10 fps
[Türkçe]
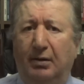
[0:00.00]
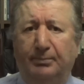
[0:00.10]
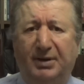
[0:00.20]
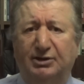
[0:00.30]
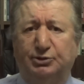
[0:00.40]

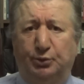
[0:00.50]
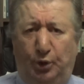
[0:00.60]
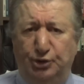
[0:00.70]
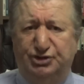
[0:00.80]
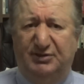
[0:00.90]
Pardon
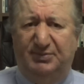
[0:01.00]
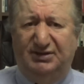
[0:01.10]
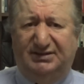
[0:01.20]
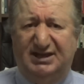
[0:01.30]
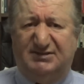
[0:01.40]
önce
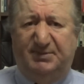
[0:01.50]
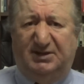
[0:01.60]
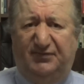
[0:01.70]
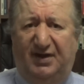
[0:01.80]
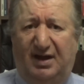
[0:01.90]
bir
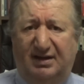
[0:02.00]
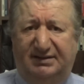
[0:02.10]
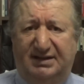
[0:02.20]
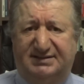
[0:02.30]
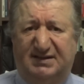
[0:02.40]
tespit ve hak
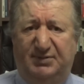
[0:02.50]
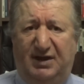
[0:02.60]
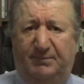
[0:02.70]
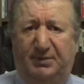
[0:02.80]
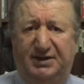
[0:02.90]
teslimi
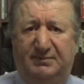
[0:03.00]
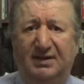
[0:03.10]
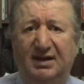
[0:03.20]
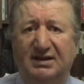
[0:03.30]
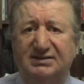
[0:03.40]
yapayım.
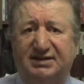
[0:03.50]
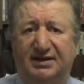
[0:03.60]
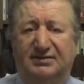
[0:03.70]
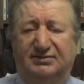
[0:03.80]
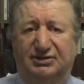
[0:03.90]

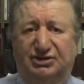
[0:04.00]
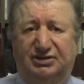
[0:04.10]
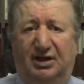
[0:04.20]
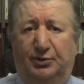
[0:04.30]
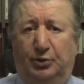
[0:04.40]
Sayın
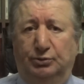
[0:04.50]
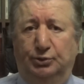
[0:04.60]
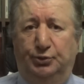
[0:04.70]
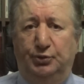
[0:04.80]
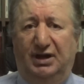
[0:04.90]

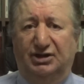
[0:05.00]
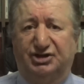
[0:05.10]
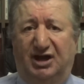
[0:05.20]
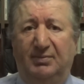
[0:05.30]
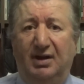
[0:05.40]
Kılıçdaroğlu dün
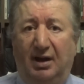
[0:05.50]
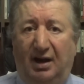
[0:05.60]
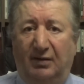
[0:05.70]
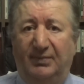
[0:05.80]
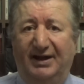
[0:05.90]
akşam
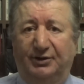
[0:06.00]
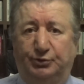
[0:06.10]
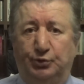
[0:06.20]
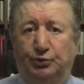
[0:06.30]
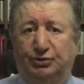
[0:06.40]

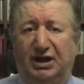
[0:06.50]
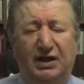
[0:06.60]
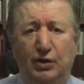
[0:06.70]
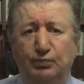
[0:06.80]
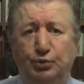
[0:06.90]

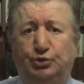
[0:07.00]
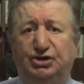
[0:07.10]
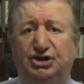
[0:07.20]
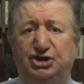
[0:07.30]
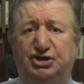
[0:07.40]
Habertürk'te
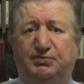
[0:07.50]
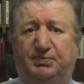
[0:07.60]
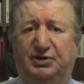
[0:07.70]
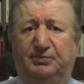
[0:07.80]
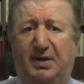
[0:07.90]

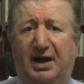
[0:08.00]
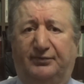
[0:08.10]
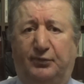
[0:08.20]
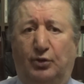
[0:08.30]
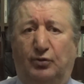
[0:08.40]
müthiş bir
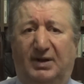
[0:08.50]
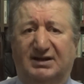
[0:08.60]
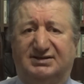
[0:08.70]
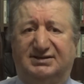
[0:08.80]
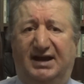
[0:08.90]

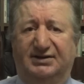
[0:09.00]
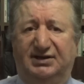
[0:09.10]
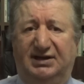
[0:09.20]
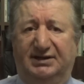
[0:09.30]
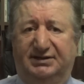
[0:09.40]
performans
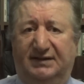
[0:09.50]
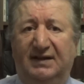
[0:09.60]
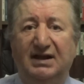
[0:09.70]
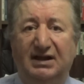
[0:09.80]
sergiledi.